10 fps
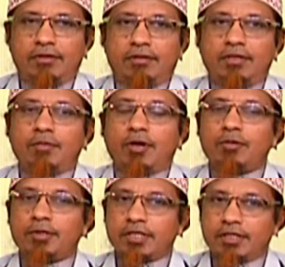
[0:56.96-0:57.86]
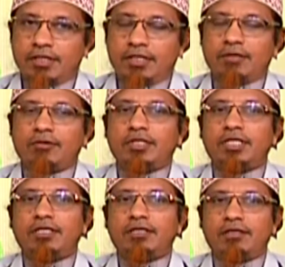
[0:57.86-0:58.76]
তিনি ভালোবাসা সৃষ্টি
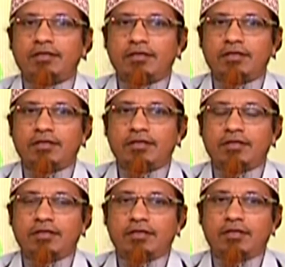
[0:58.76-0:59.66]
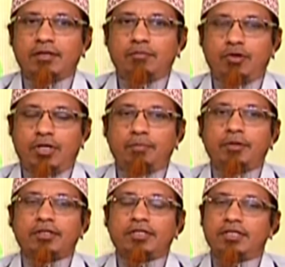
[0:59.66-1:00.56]
করেছেন
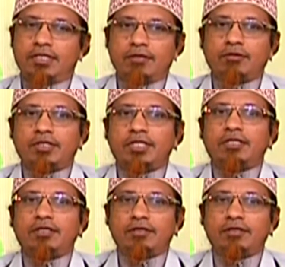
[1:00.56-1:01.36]
মহাব্বাত সৃষ্টি করেছেন